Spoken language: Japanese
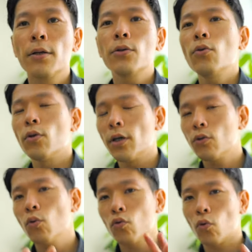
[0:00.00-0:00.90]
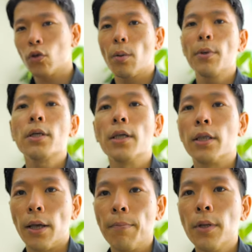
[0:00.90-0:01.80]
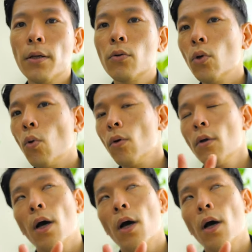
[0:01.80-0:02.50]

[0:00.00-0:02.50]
そういうのをね、ちょこちょこ試していって、で、それを、